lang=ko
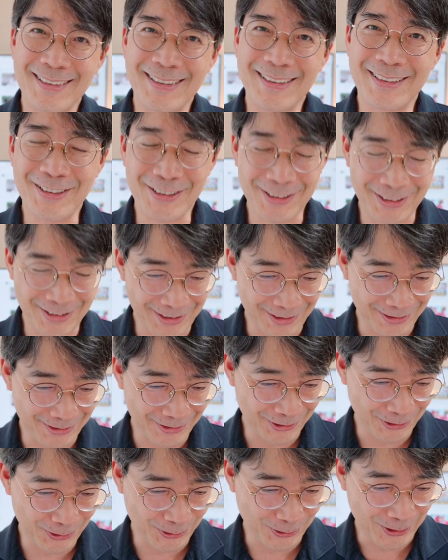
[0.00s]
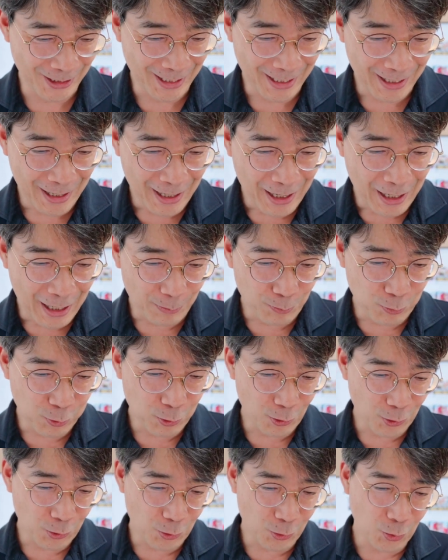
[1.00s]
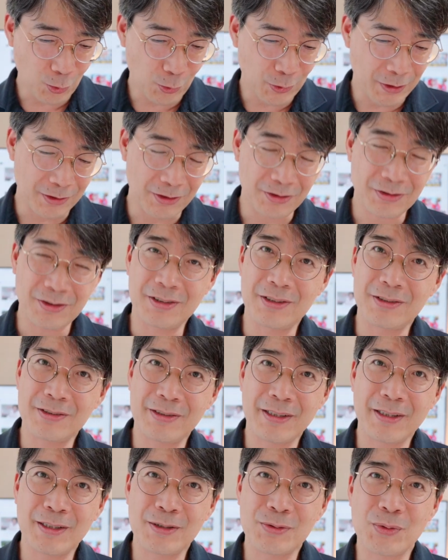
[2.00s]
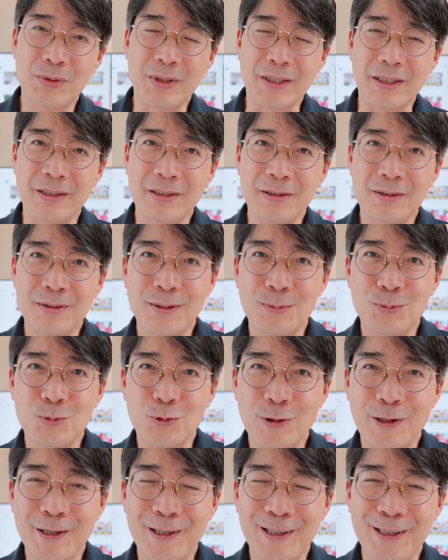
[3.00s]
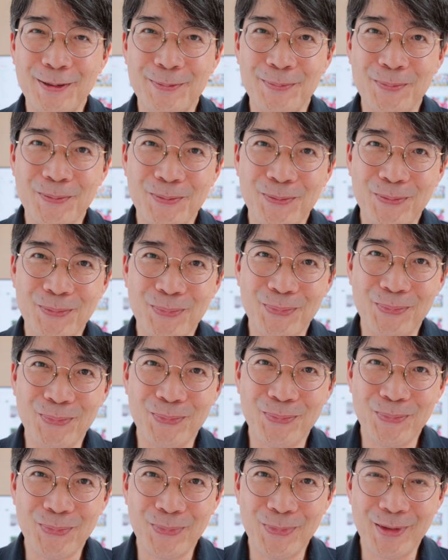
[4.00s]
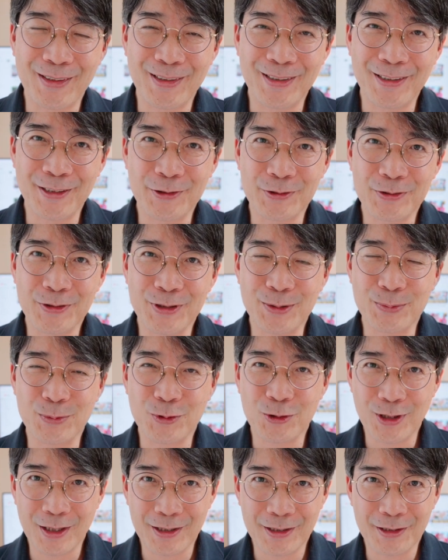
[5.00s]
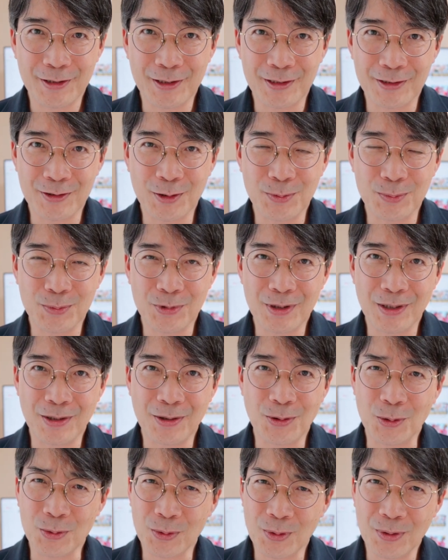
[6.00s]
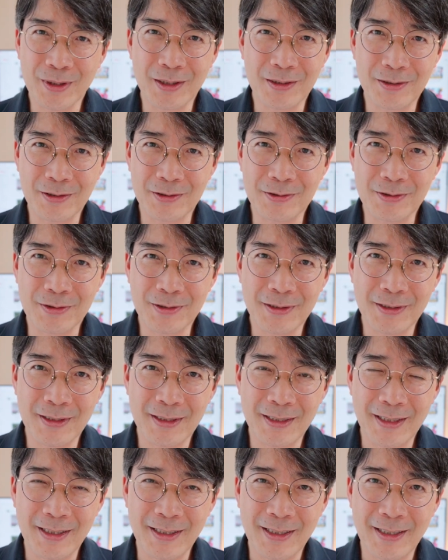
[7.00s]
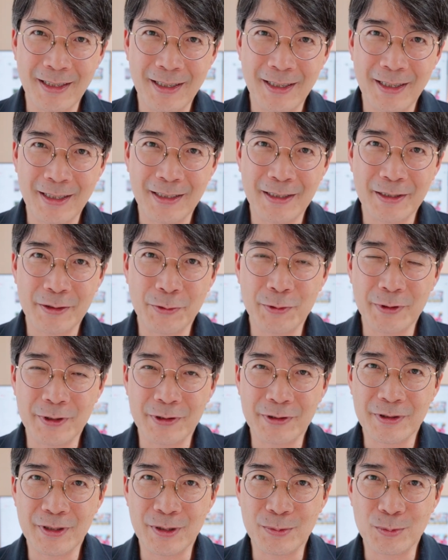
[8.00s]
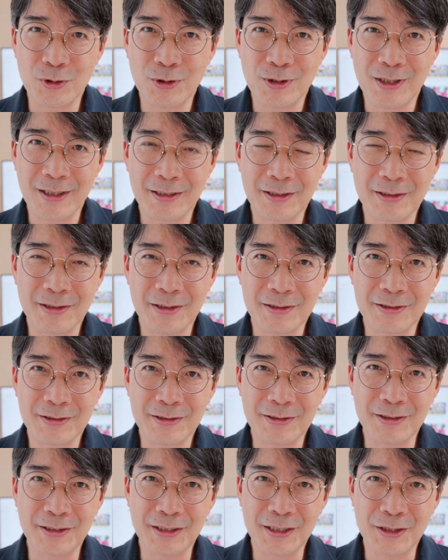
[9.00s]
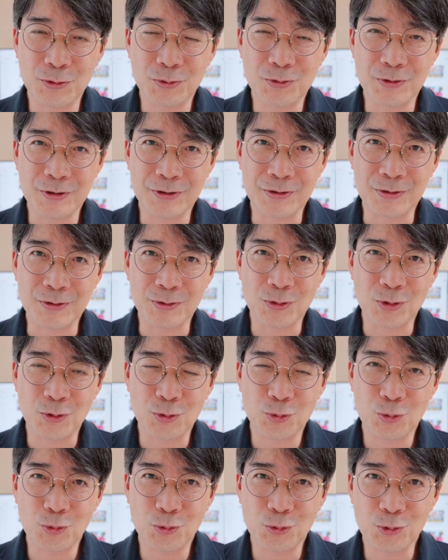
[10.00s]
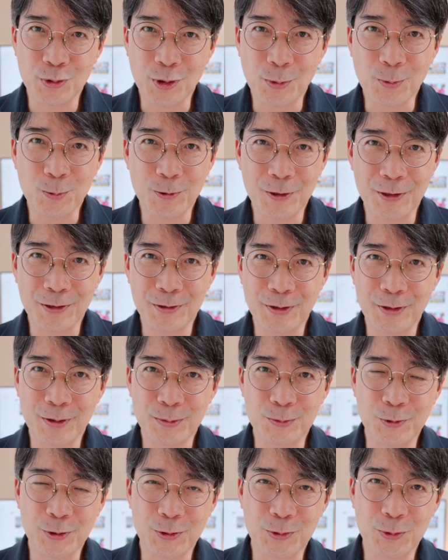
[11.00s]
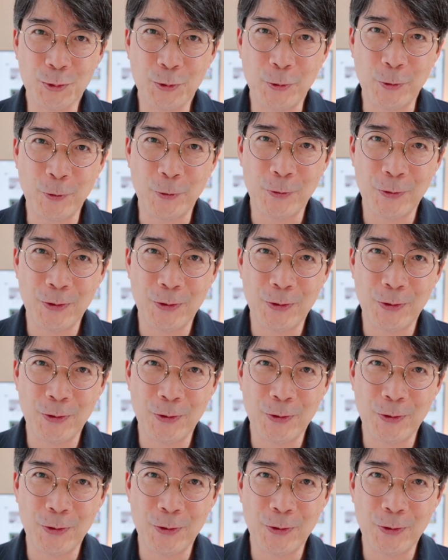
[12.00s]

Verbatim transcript: 이렇게 되는 거죠. 앞으로도 또 이런 일이 생길 수 있기 때문에 이런 질문을 하게 되는 겁니다. 어떻게 해야 되지? 그리고 이런 질문을 하게 되는 이유는 두렵기 때문이죠.